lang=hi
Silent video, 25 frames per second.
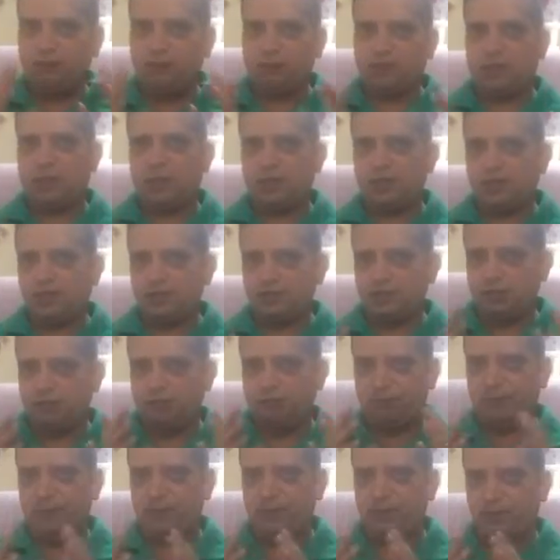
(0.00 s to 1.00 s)
पार्ट्स
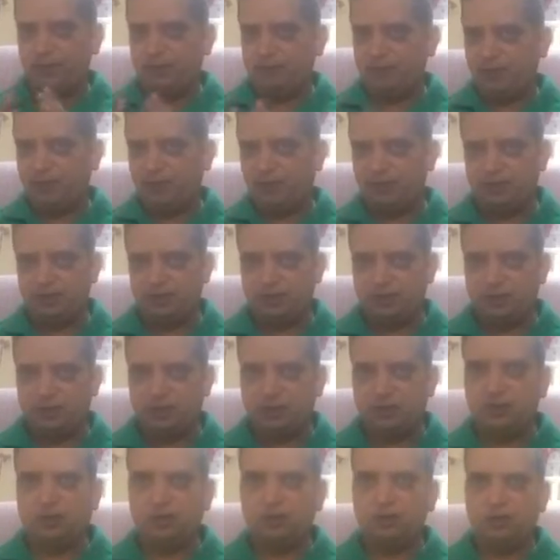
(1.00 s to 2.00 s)
कंप्लीटली बैलेंस
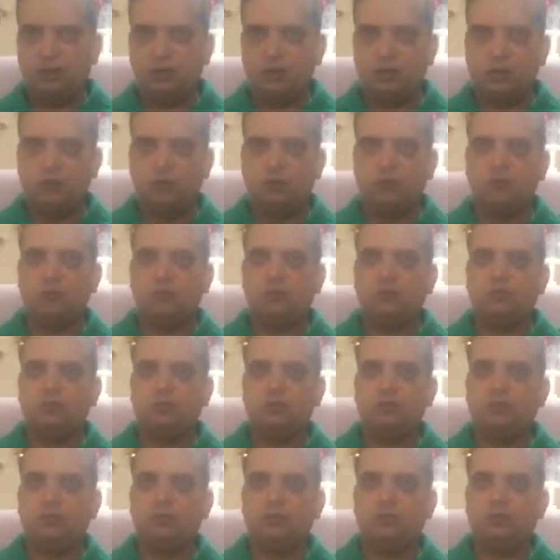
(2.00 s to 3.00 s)
करना कोई प्रॉब्लम हो
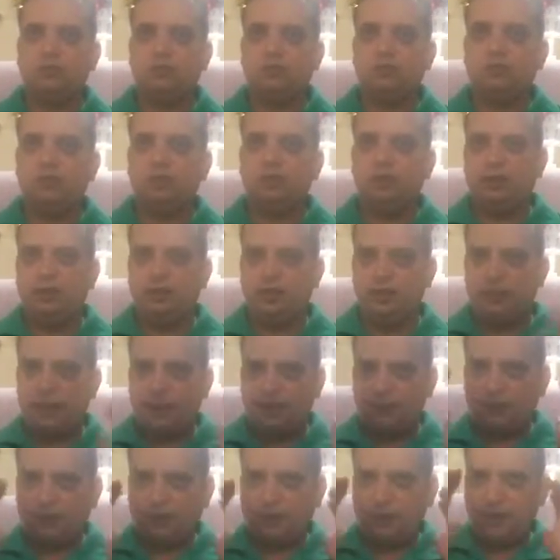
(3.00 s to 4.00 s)
तो
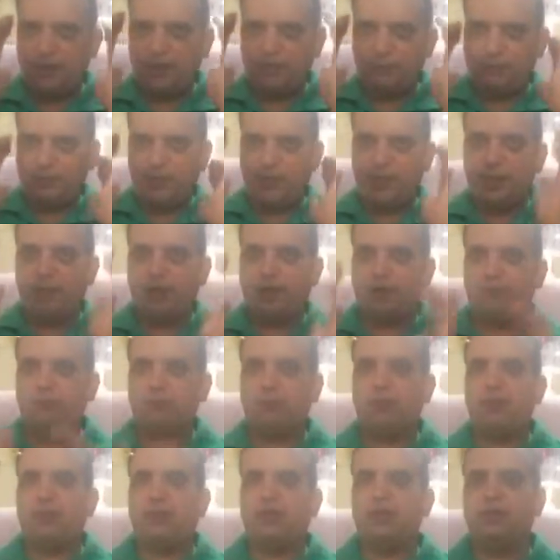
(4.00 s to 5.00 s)
लेफ्ट राइट माइंड
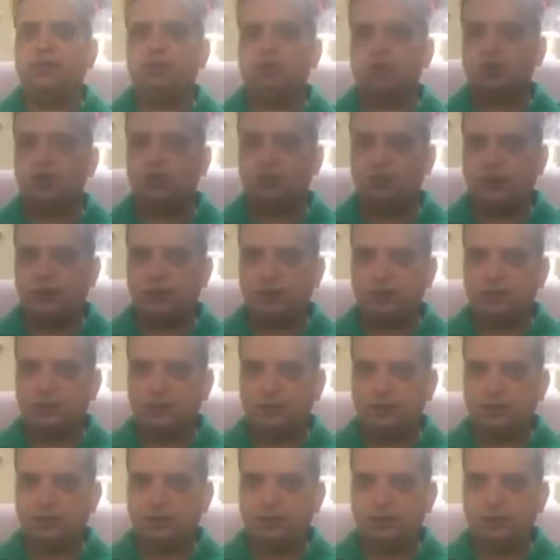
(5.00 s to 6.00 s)
कंप्लीटली उसको बैलेंस
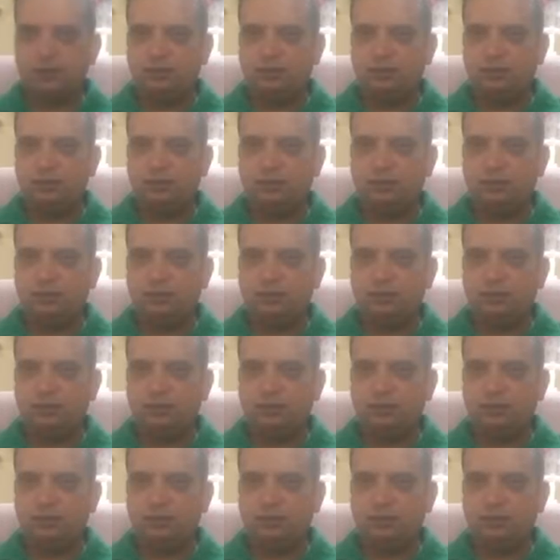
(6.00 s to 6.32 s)
करना